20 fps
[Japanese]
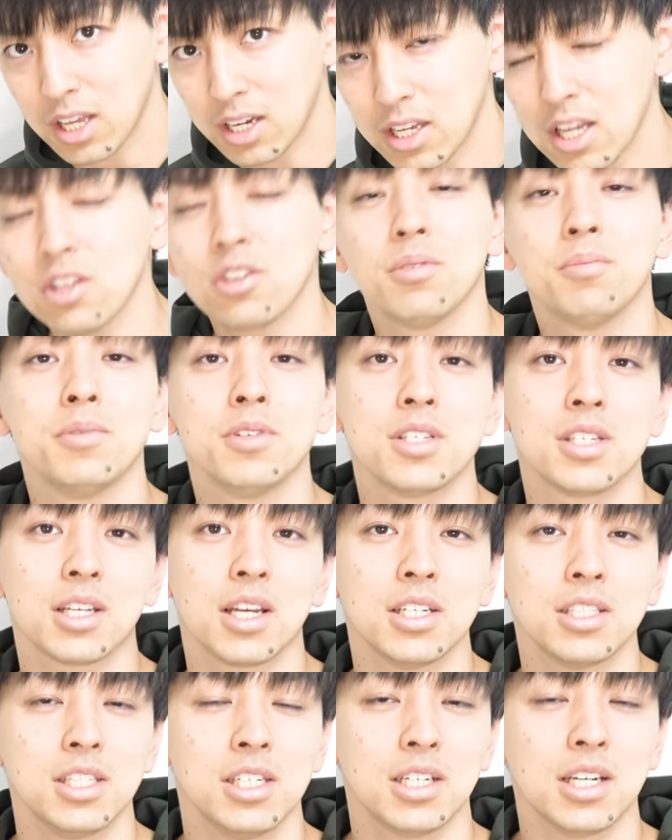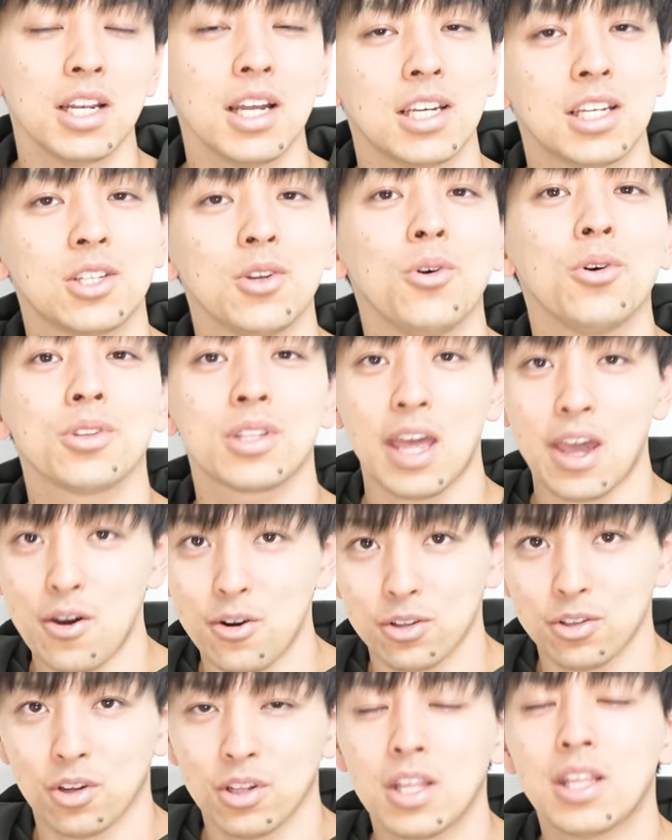だけだと難しいから人を
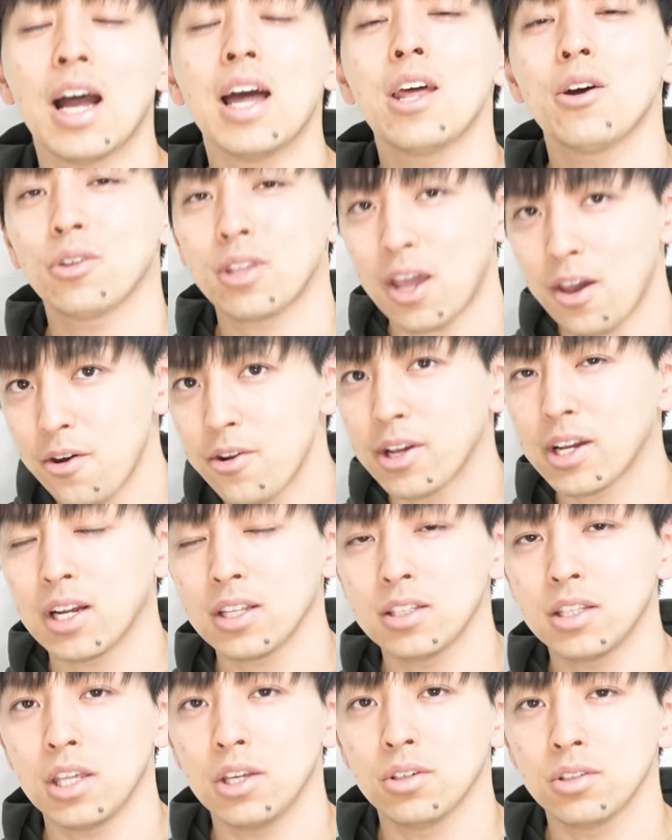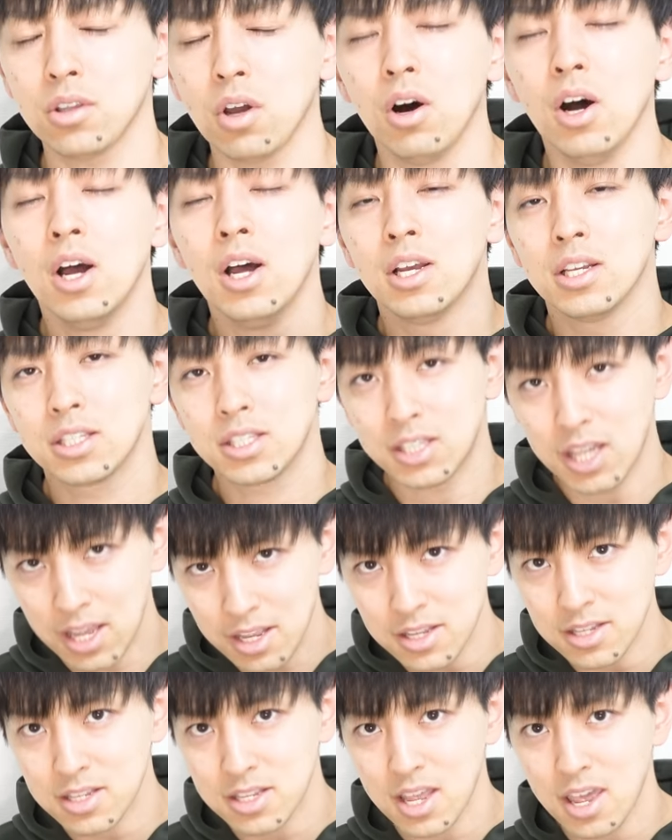頼ると誰を頼るかっていうと
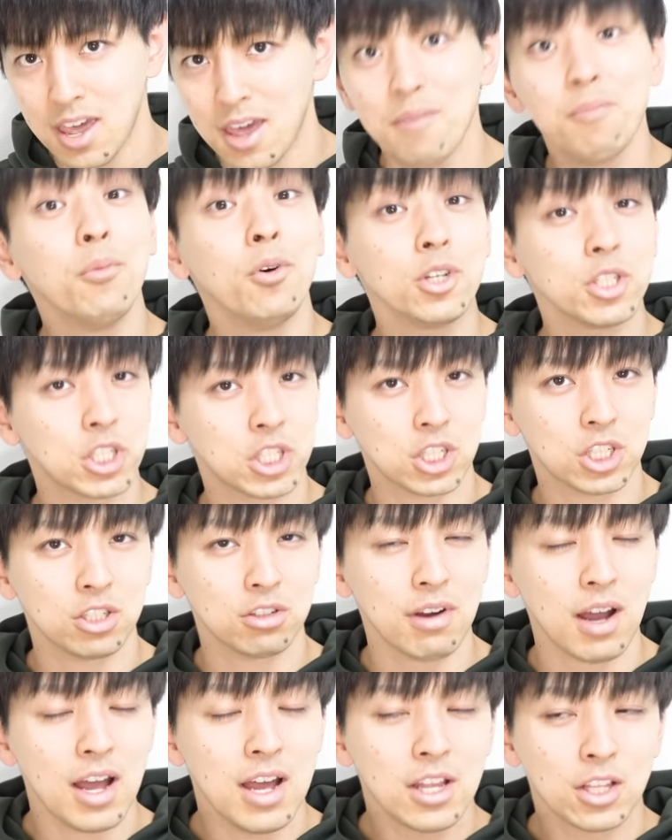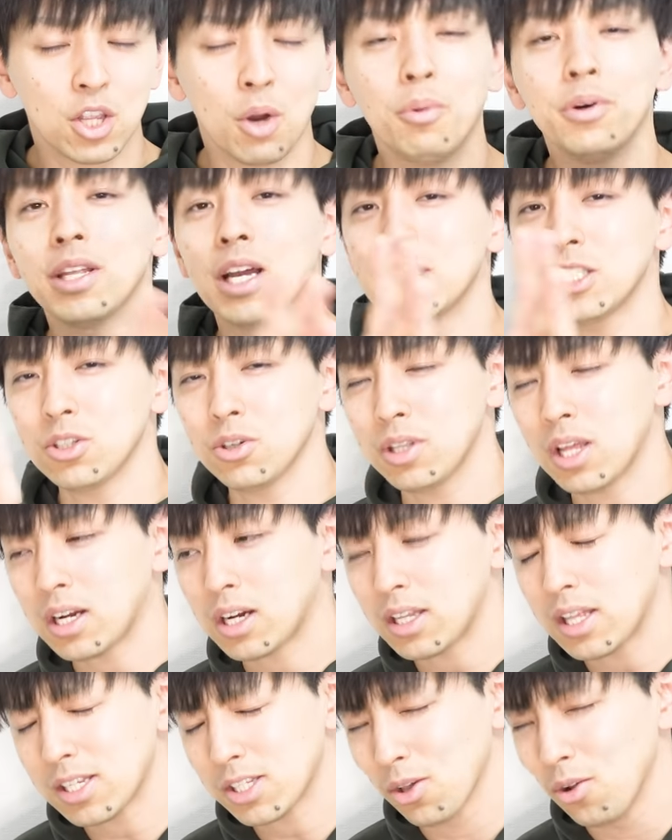先生もしくは友達の
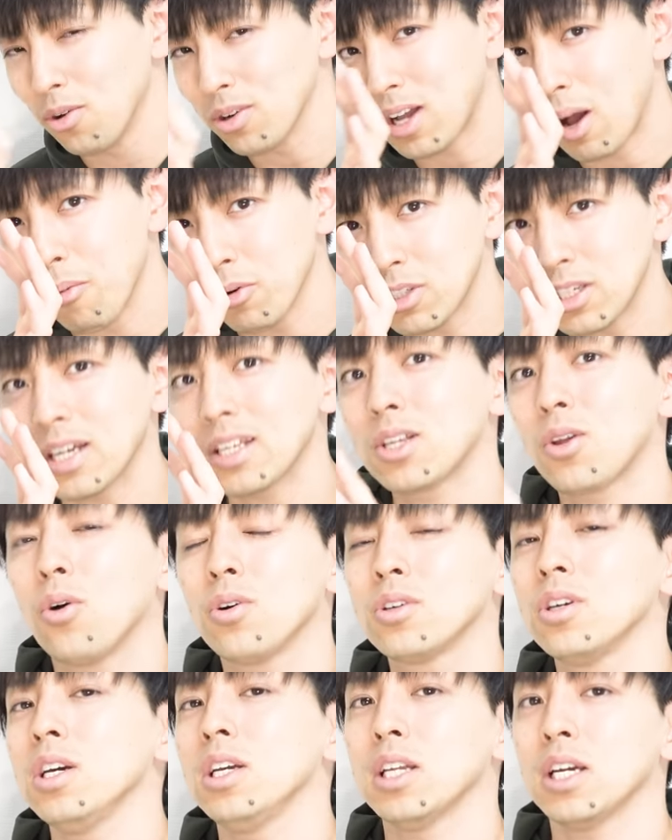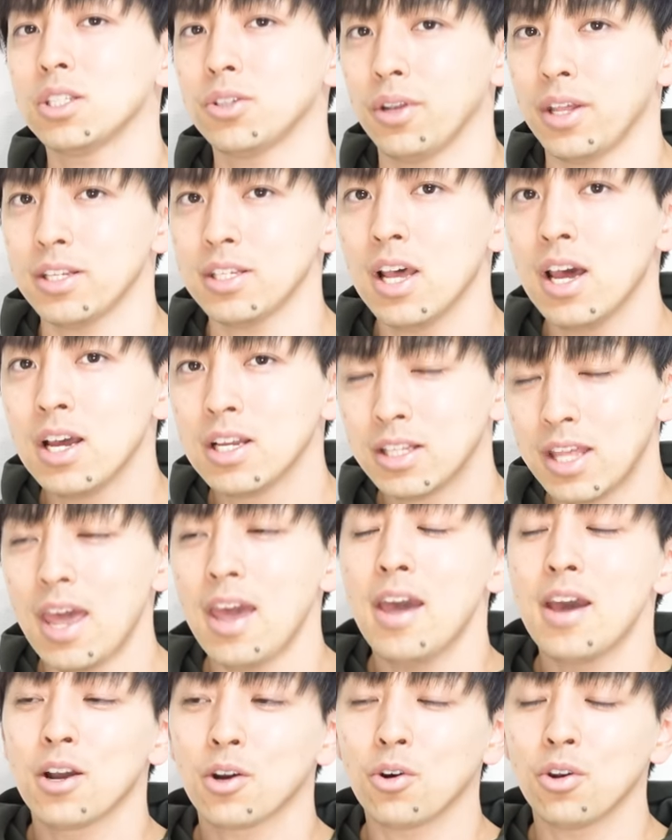中でその科目が得意な人です
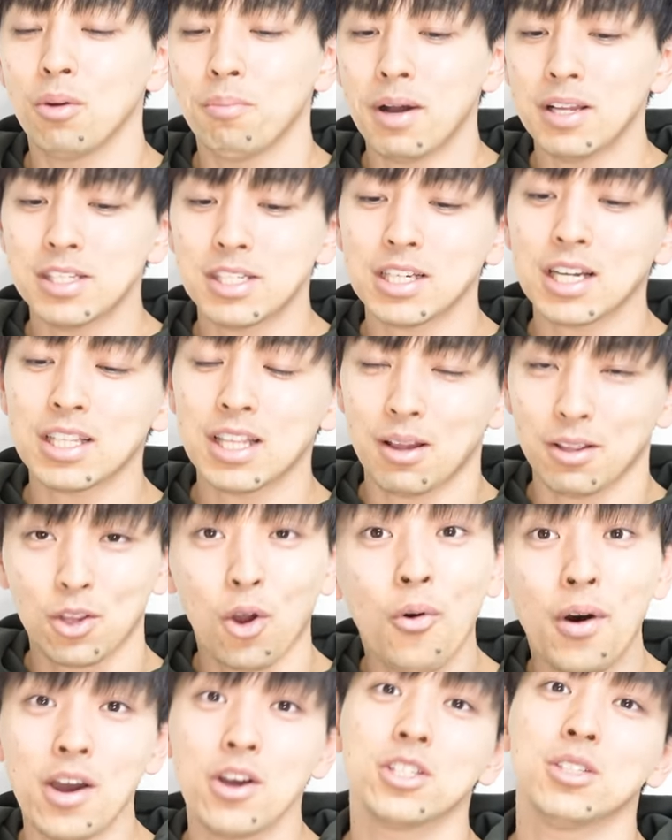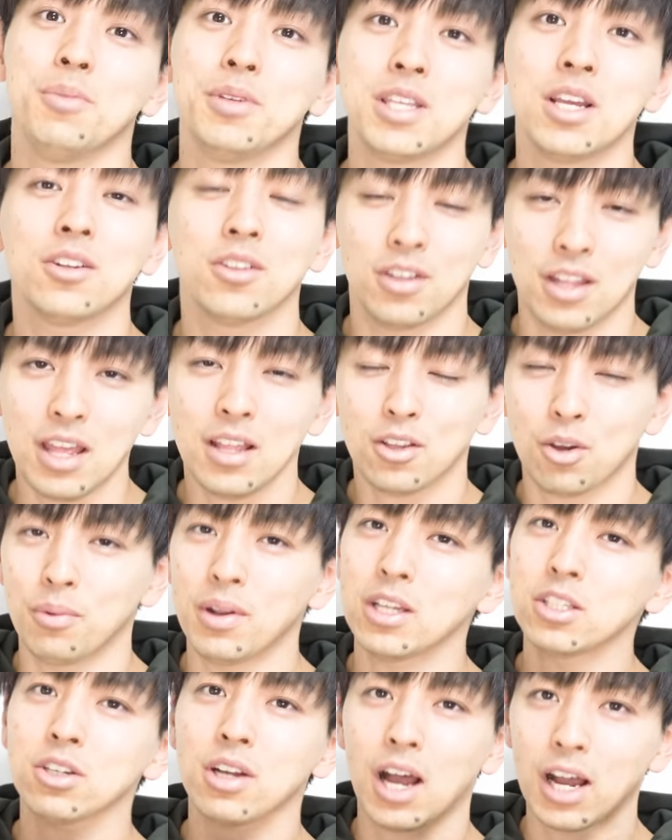で、この間違ったら友達見せるのね、友
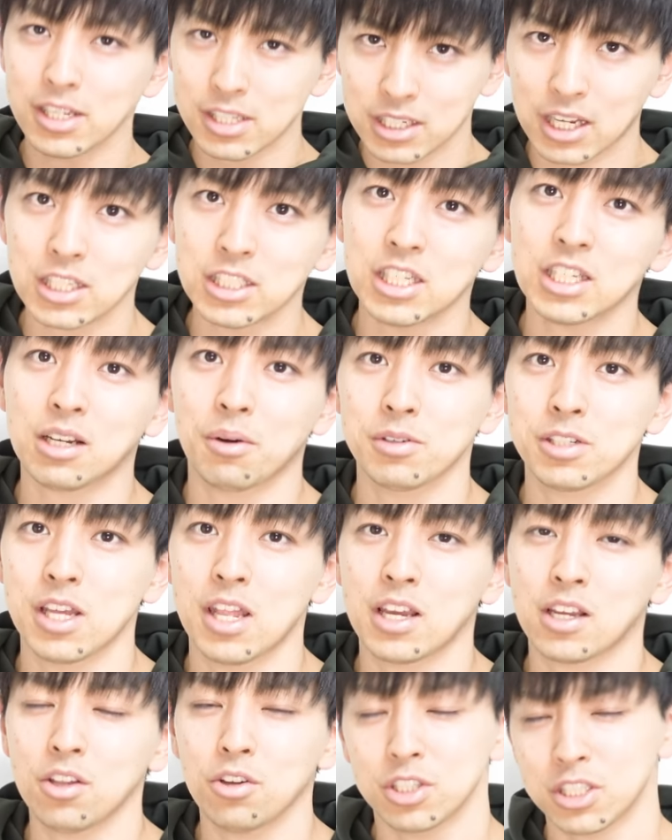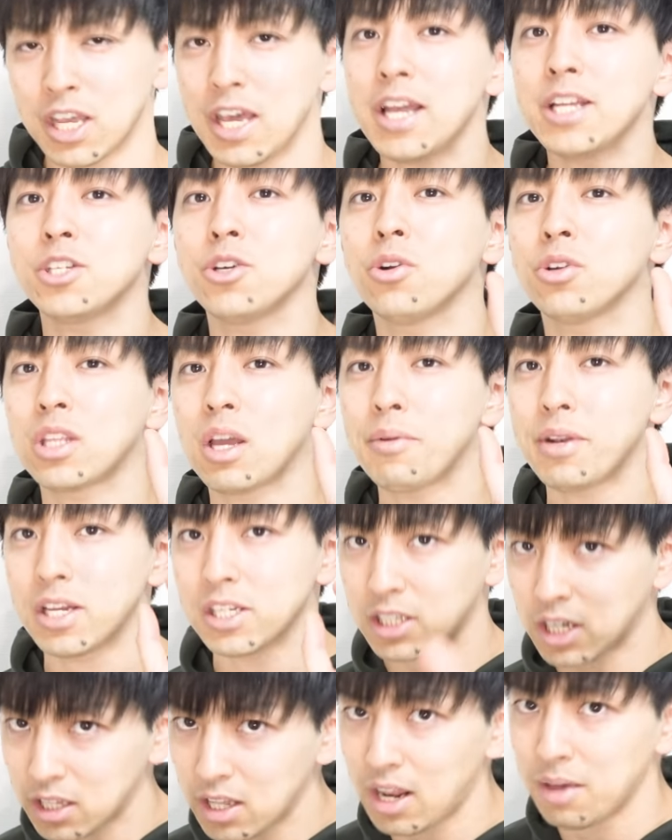達とか恥ずかしいかもしれないけど、成長のために
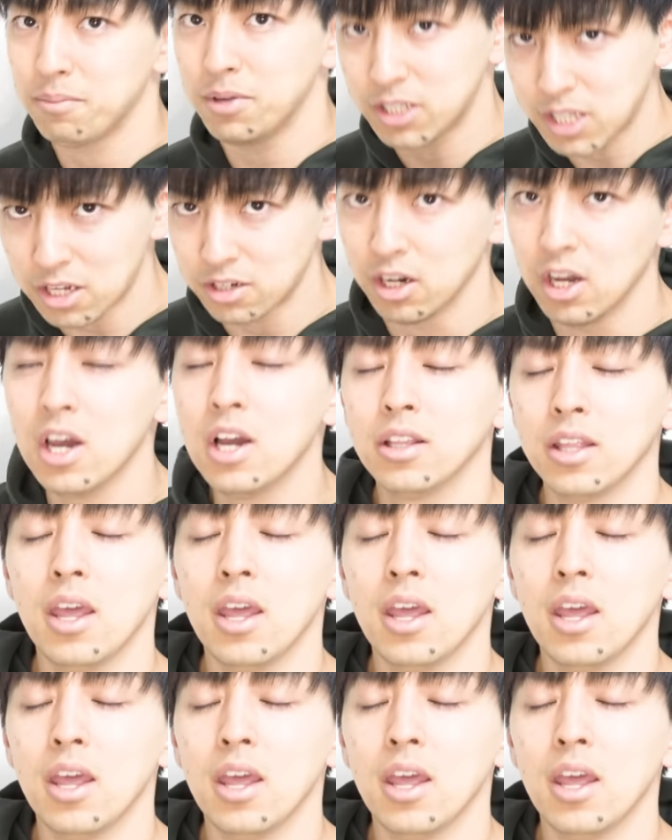は仕方ない。見せる。